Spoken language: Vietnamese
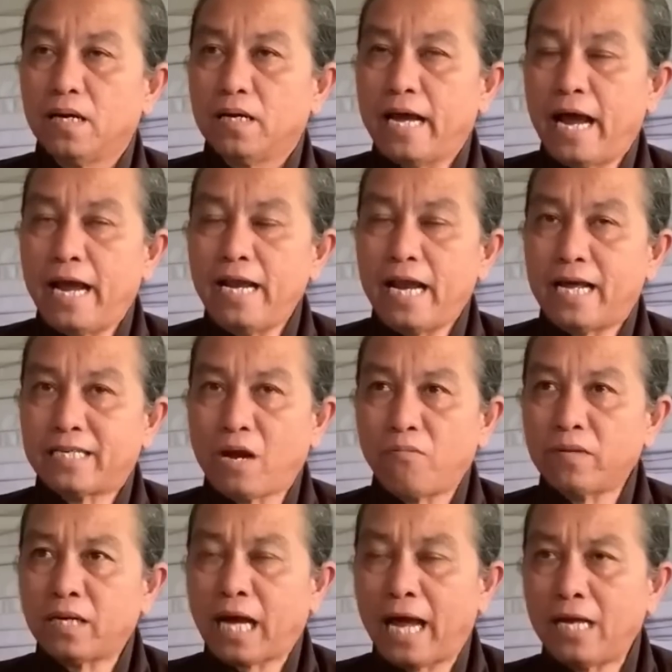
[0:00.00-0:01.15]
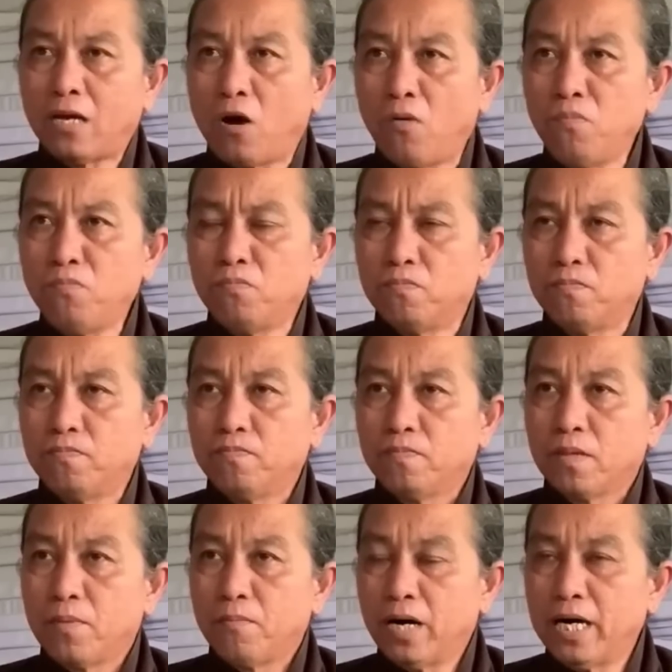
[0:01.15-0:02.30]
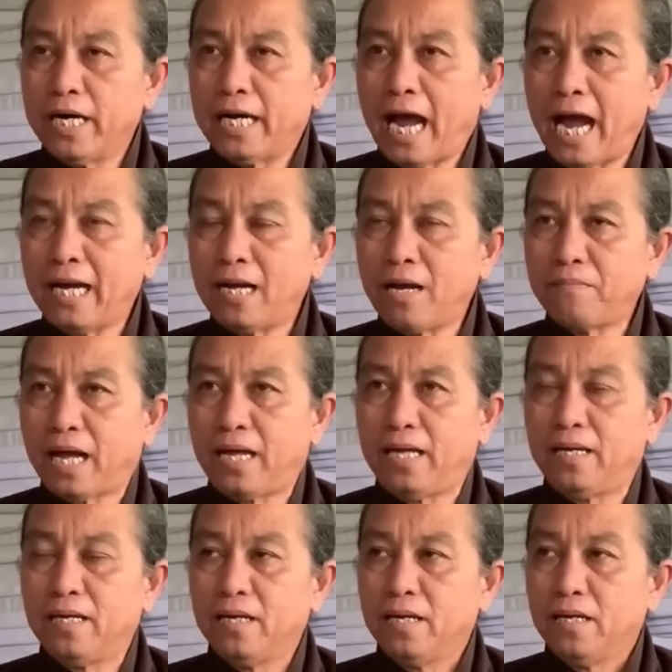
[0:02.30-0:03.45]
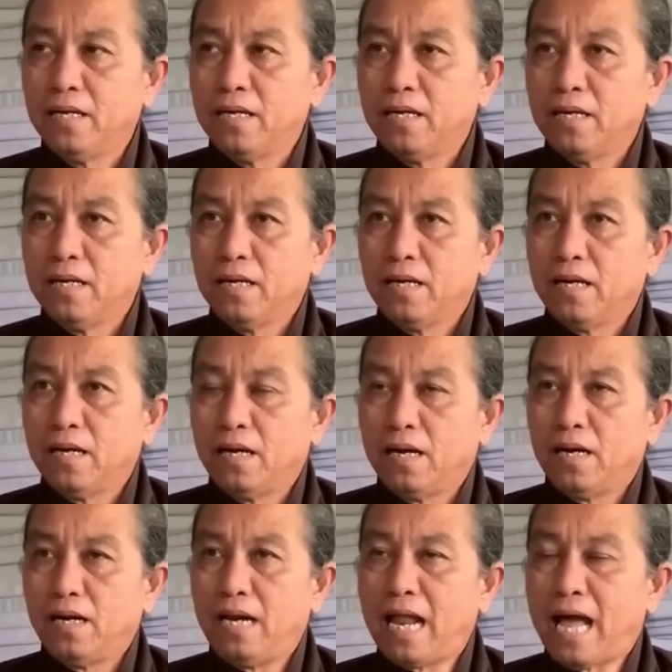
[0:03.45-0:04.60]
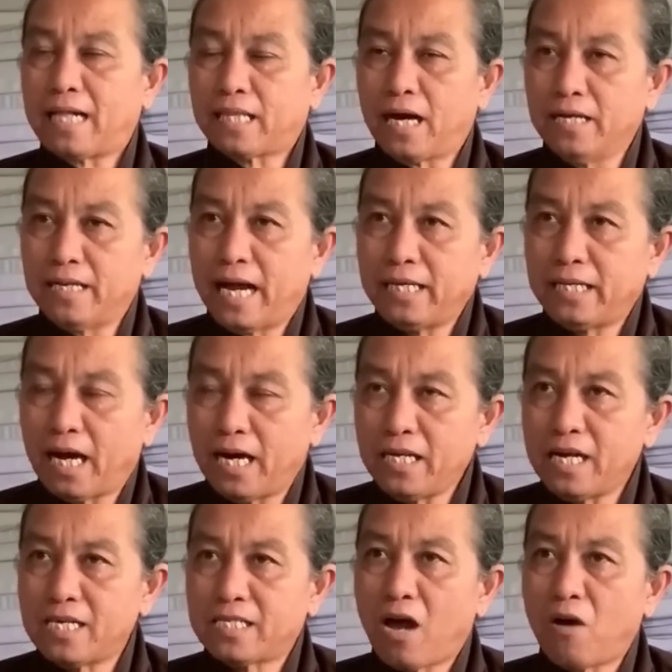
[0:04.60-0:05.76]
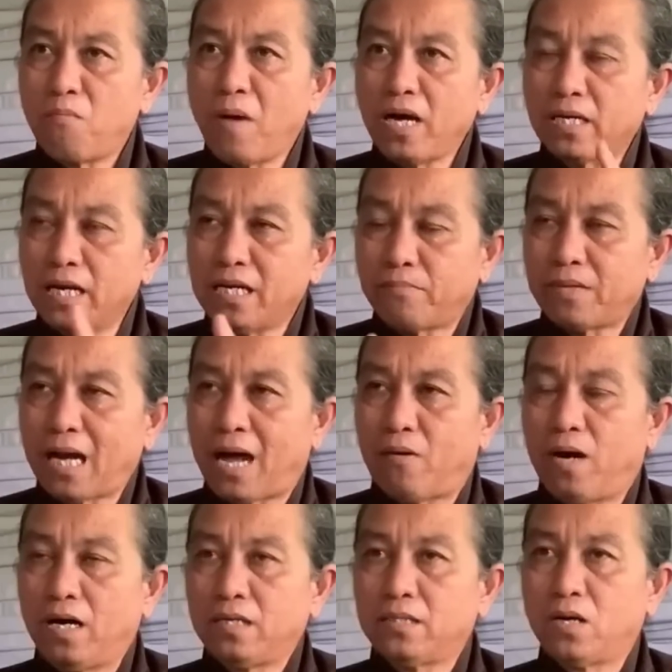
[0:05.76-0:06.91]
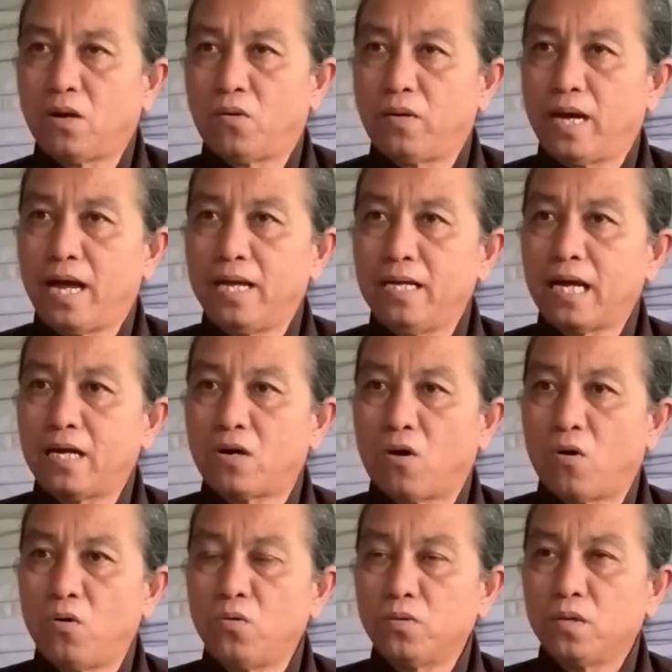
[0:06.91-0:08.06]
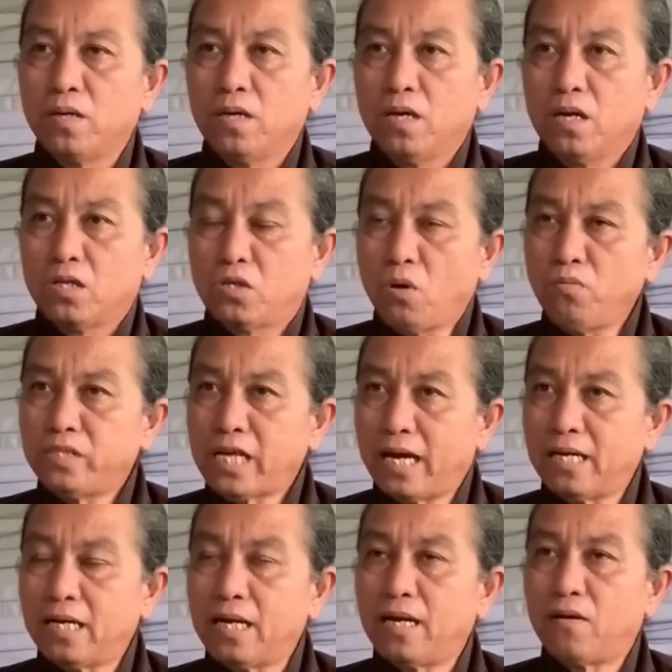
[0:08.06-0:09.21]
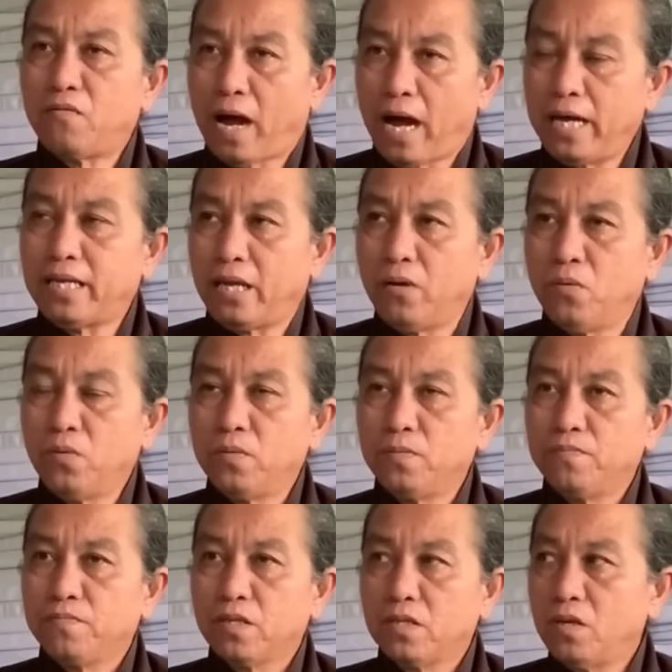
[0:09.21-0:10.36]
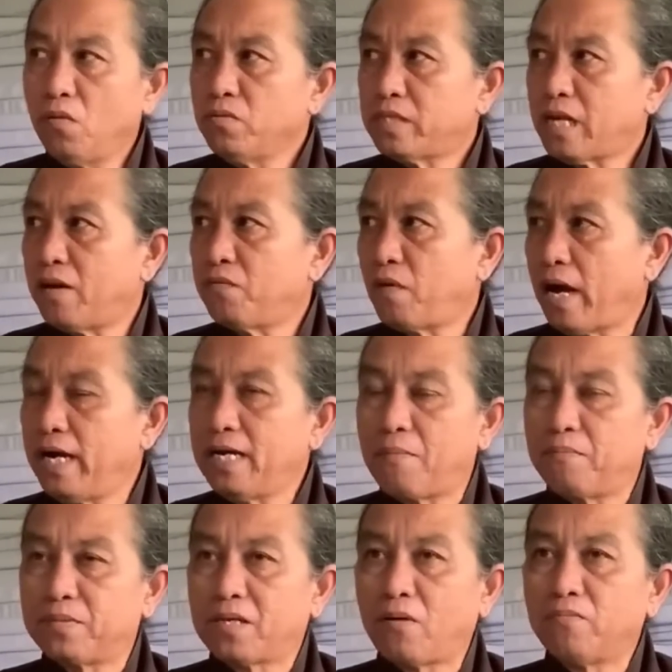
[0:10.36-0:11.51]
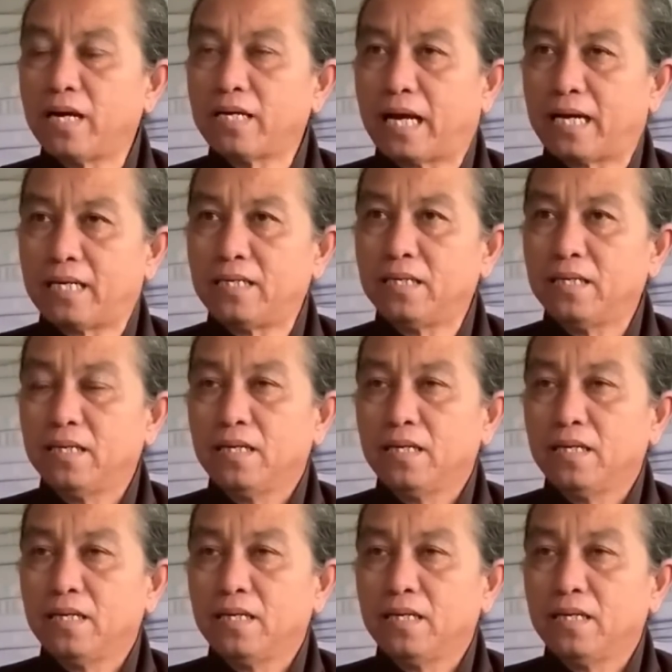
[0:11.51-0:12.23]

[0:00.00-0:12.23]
vậy là trong cái khung 12 năm này là từ đây trở về sau bất cứ năm nào hết rồi đây cái khổ chúng sanh á, phải chịu chúng sanh phải nằm trong cái cảnh